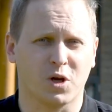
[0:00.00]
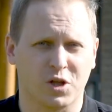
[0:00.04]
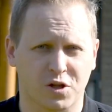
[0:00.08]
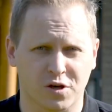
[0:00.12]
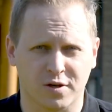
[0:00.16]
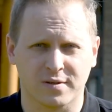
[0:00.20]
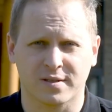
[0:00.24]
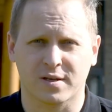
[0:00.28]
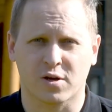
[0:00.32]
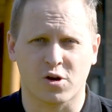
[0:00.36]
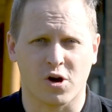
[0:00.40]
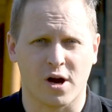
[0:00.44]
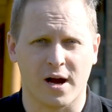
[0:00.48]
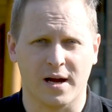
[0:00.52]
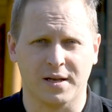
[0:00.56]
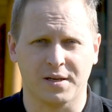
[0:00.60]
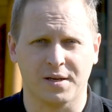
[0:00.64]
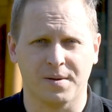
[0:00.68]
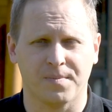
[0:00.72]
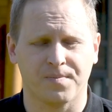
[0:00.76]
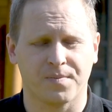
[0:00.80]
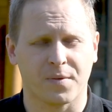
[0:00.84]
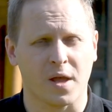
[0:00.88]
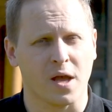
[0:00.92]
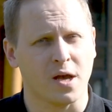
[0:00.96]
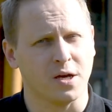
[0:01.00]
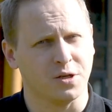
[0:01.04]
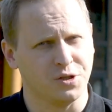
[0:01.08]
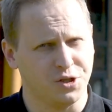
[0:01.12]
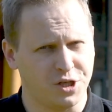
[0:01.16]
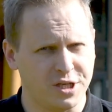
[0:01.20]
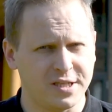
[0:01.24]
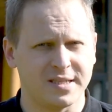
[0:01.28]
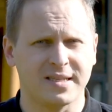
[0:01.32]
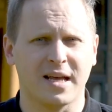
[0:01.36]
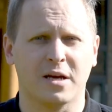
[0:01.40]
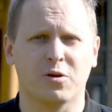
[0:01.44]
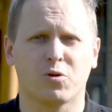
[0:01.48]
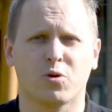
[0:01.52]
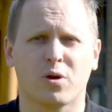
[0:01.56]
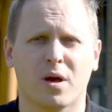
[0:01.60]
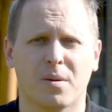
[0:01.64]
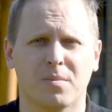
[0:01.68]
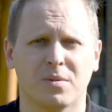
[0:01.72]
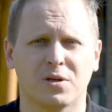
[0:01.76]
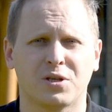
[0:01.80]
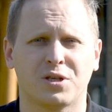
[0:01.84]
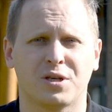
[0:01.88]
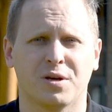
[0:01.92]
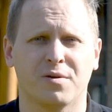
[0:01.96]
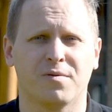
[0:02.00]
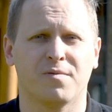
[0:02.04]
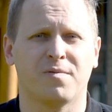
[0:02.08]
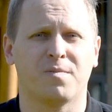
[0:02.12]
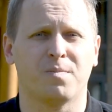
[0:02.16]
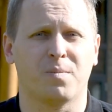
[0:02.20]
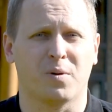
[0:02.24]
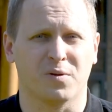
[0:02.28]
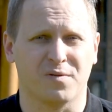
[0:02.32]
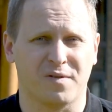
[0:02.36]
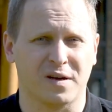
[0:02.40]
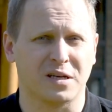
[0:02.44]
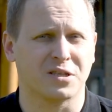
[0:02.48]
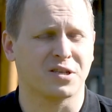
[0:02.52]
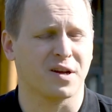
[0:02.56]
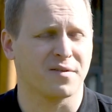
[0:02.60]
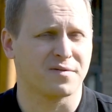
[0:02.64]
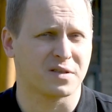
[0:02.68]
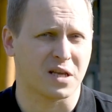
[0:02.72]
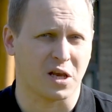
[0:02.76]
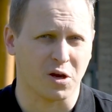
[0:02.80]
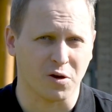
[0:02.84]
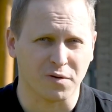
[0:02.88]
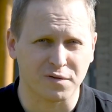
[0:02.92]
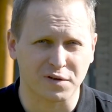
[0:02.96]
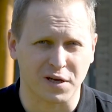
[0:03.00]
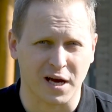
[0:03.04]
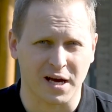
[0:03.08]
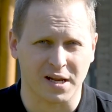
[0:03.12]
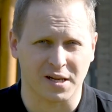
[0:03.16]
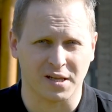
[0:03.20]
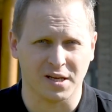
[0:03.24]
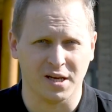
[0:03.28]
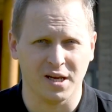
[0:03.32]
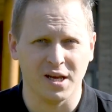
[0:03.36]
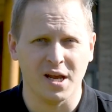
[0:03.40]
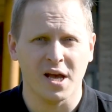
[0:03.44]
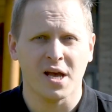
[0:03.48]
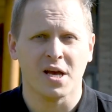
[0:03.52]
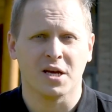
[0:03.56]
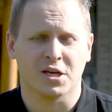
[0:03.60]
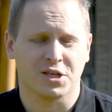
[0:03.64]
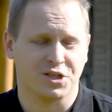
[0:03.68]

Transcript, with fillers: moi drodzy kochani. Dziś znajdujemy się w podwarszawskiej owczarni,